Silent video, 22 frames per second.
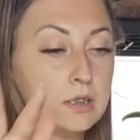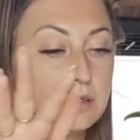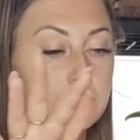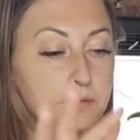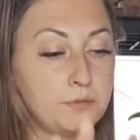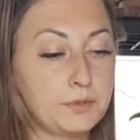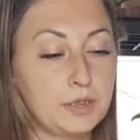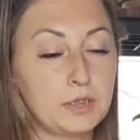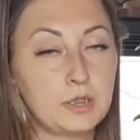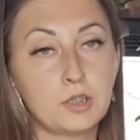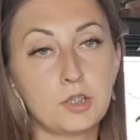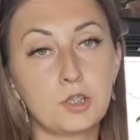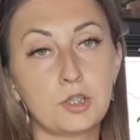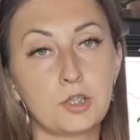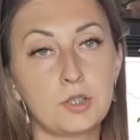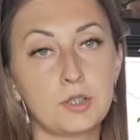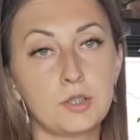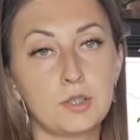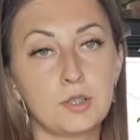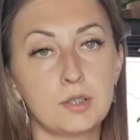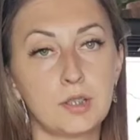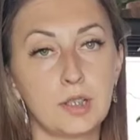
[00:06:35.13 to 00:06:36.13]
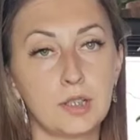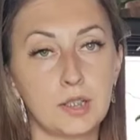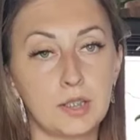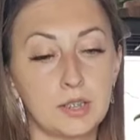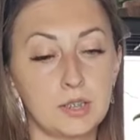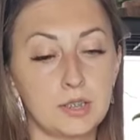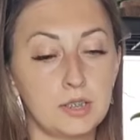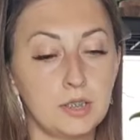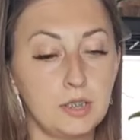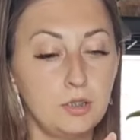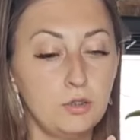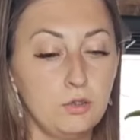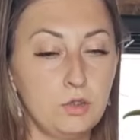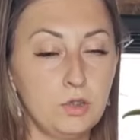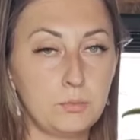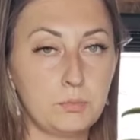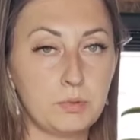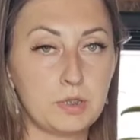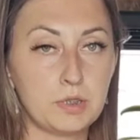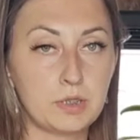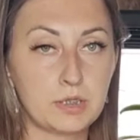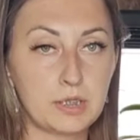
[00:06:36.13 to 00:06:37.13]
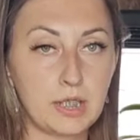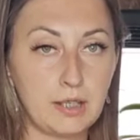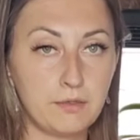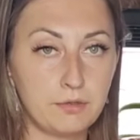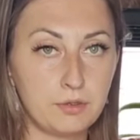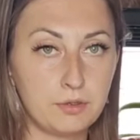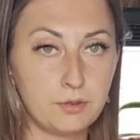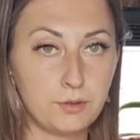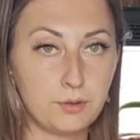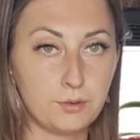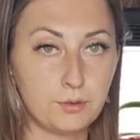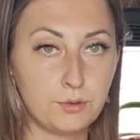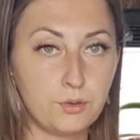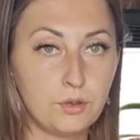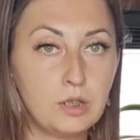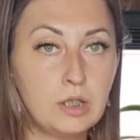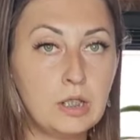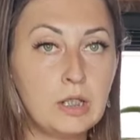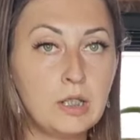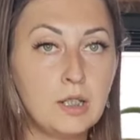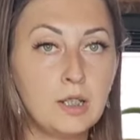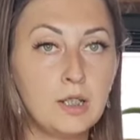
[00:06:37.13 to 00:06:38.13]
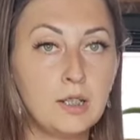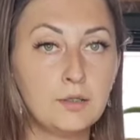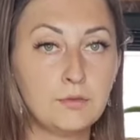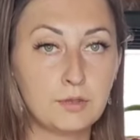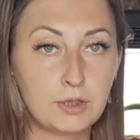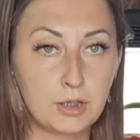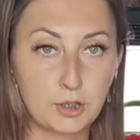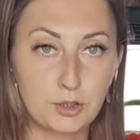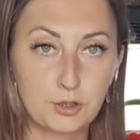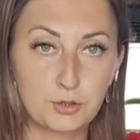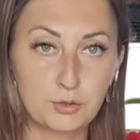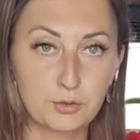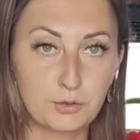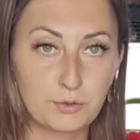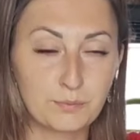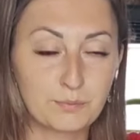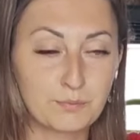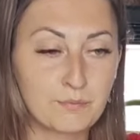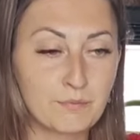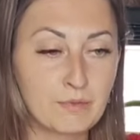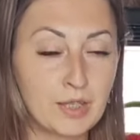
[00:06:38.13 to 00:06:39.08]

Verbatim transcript: вытащить орхидею и переставить ее в горшок.